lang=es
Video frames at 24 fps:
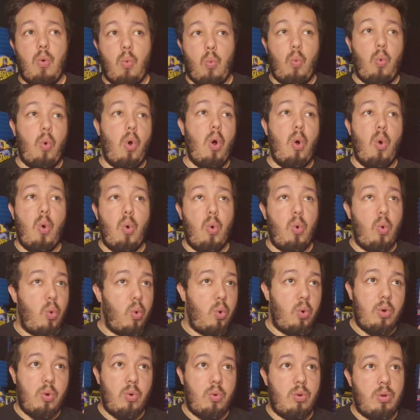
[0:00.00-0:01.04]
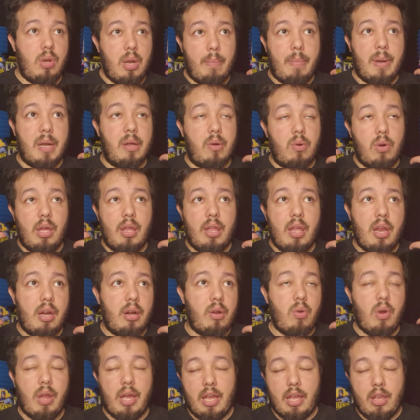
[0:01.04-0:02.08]
wow, la película de
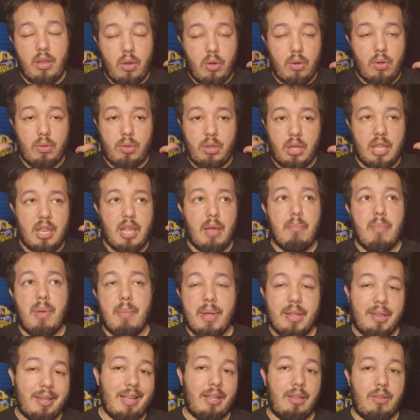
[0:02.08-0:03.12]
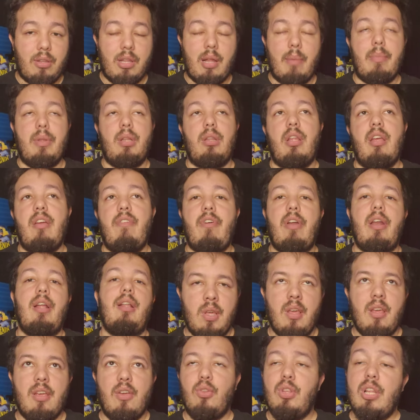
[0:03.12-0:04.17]
Hércules que yo tenía en mi mente es totalmente
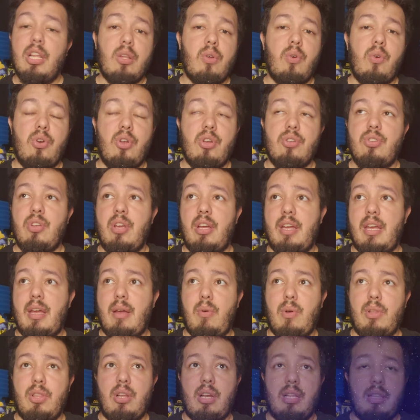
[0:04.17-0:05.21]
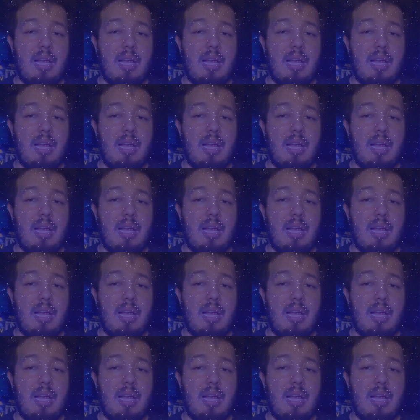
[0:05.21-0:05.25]
diferente. Y un dato curioso es que cuando él